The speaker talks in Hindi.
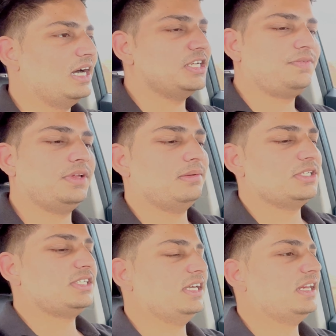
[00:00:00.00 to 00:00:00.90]
आज फिर हम
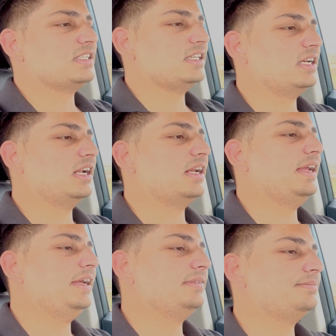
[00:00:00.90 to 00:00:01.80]
इसी एरिया से निकल रहे
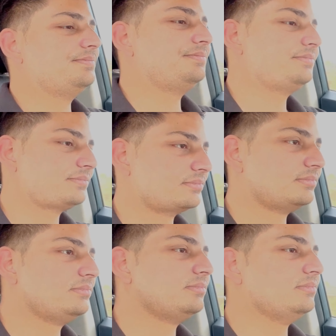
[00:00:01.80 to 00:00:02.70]

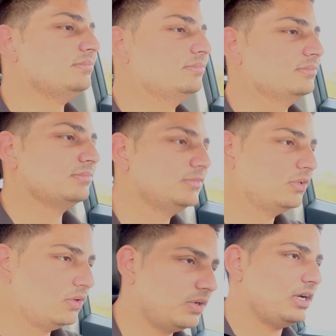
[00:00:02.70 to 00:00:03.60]
हैं
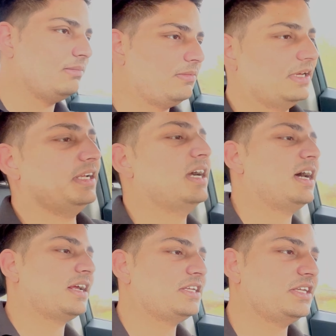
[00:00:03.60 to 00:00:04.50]
और हम हमारी
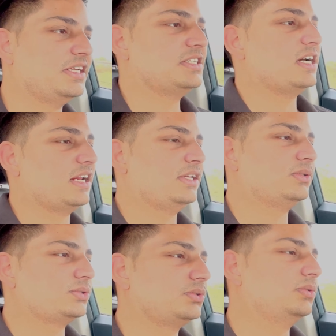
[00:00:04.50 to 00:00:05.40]
कार के जरिए जा रहे हैं
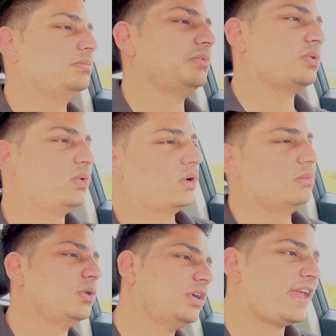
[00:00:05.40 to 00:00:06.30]
दोस्तों रोड
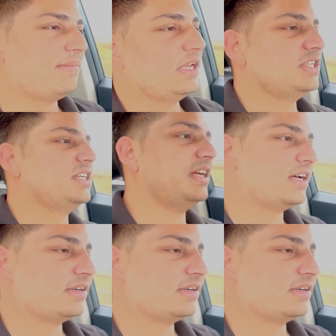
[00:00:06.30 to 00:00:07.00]
बहुत डैमेज है